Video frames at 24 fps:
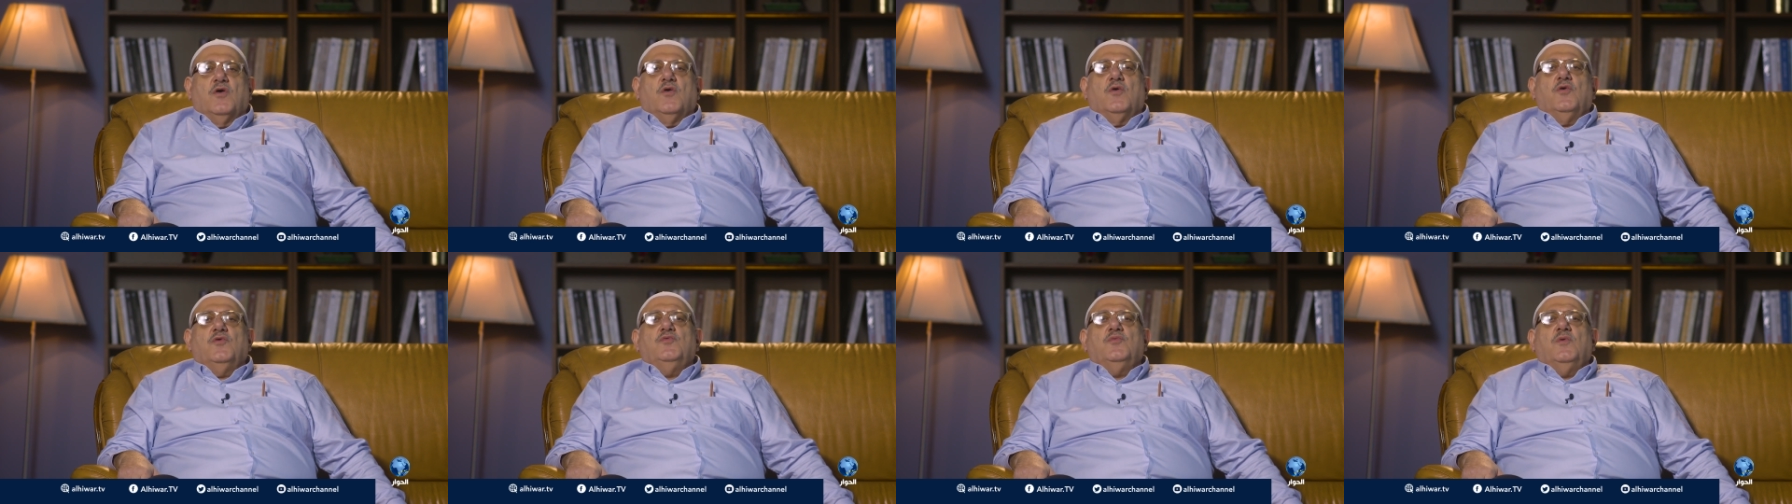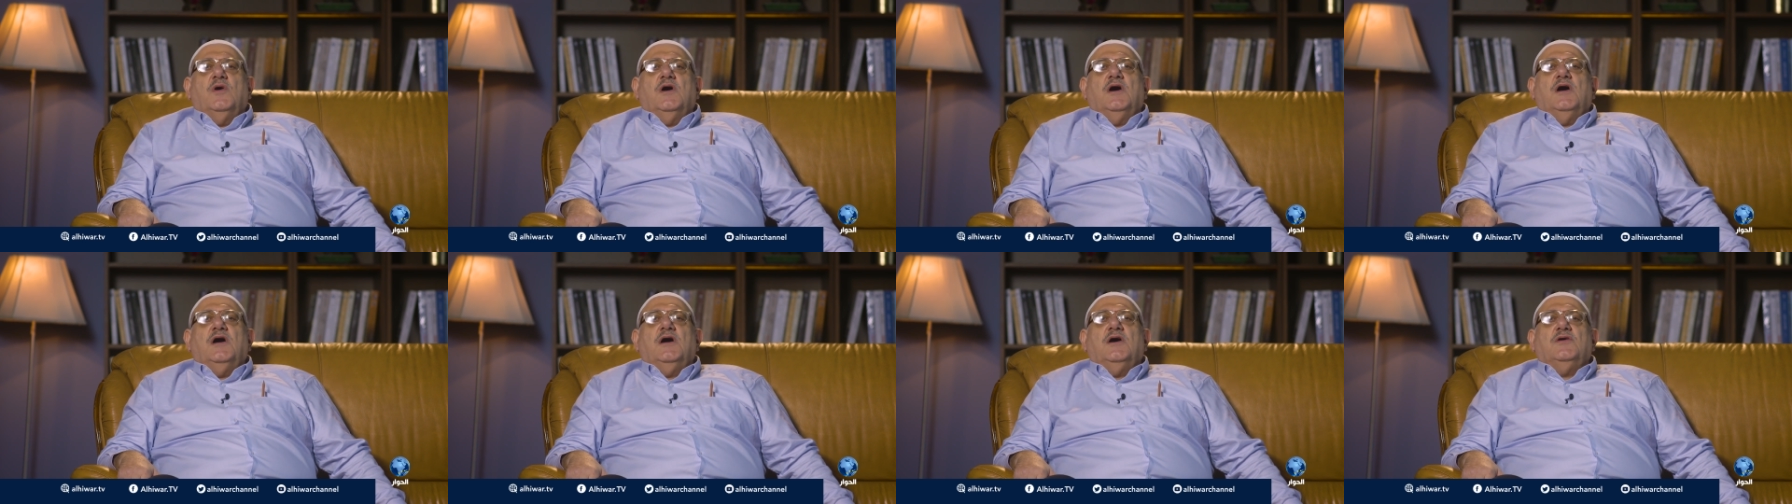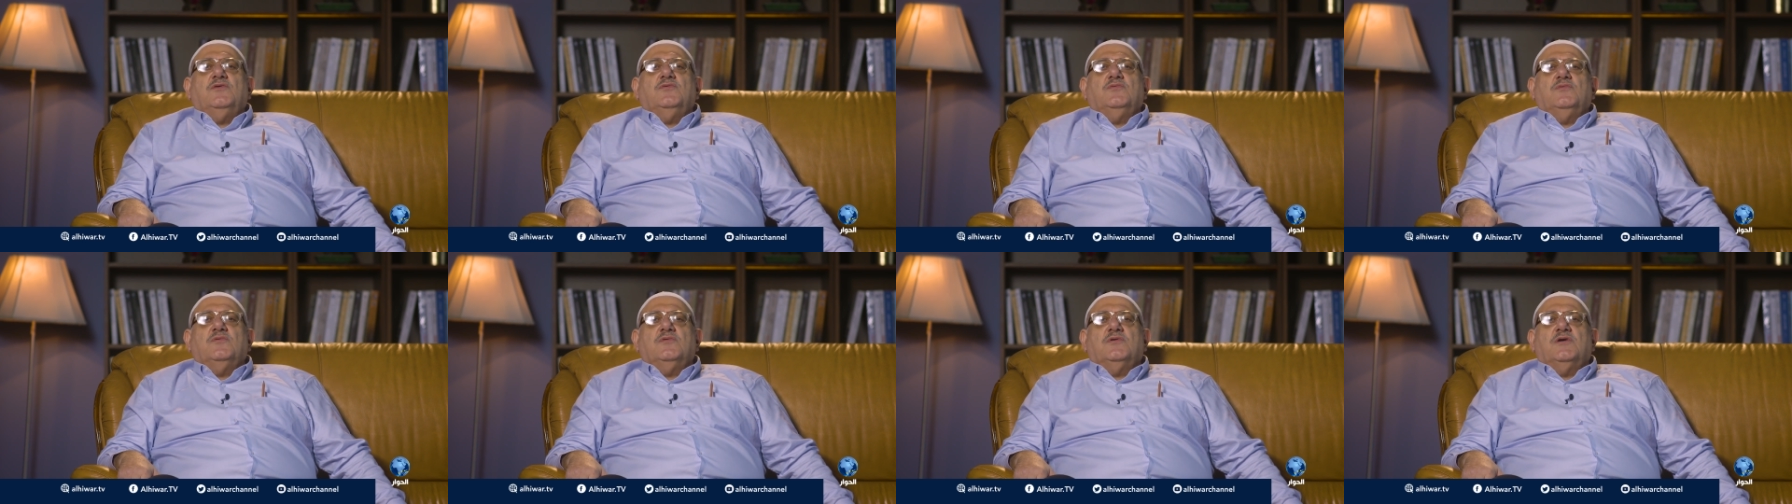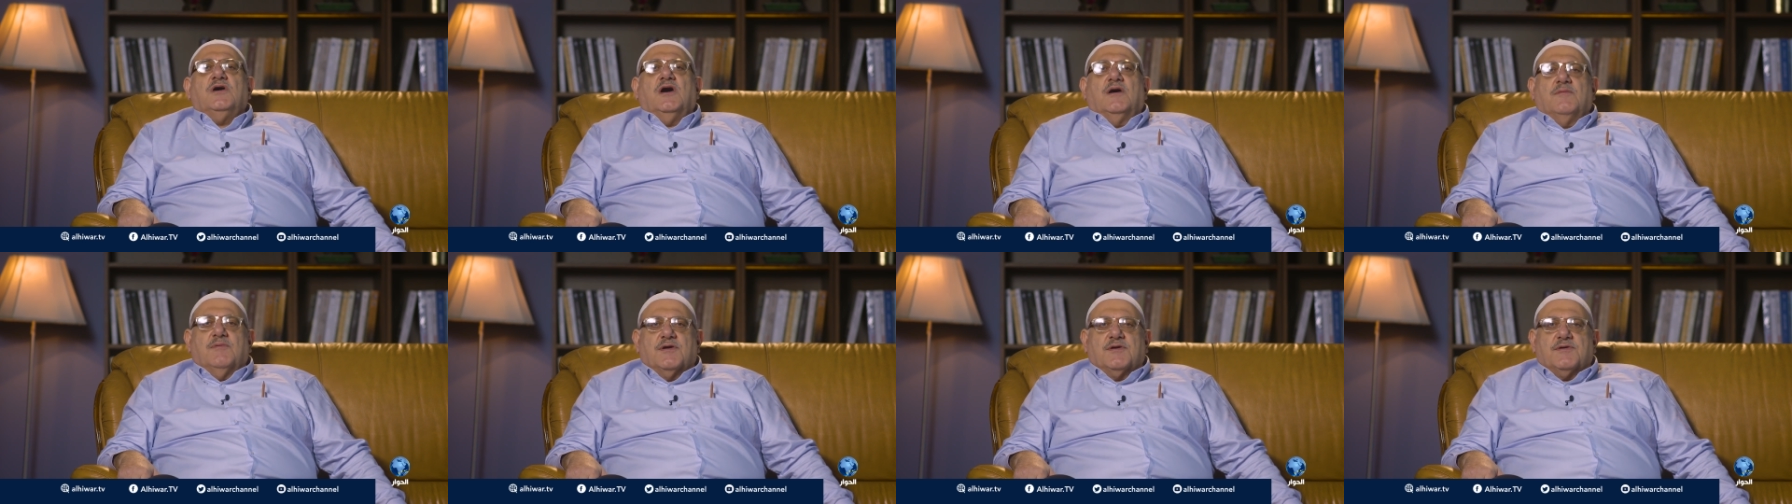عنوان
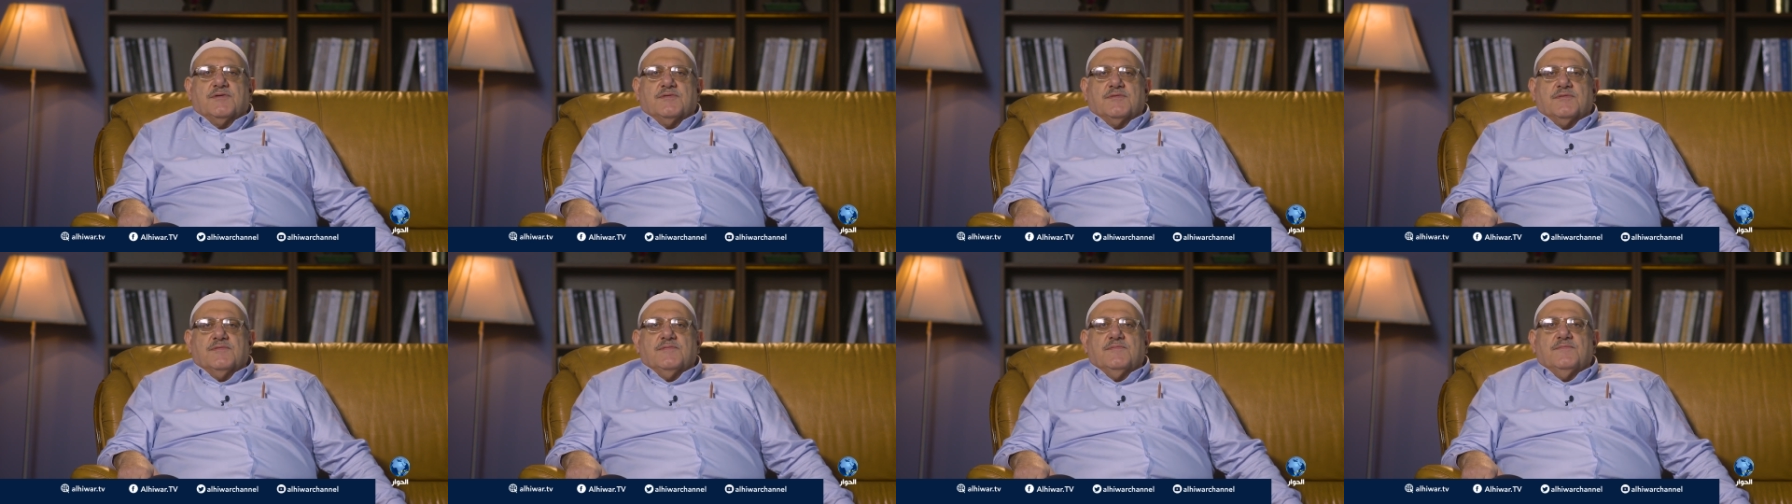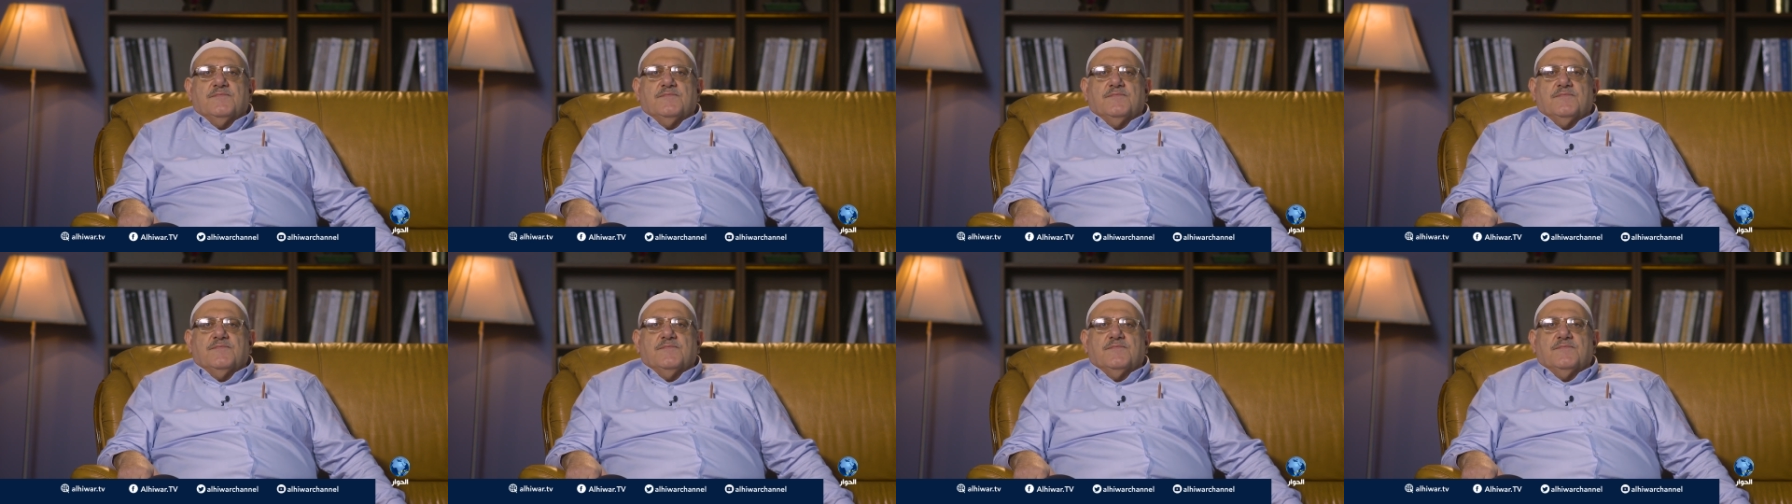الخبر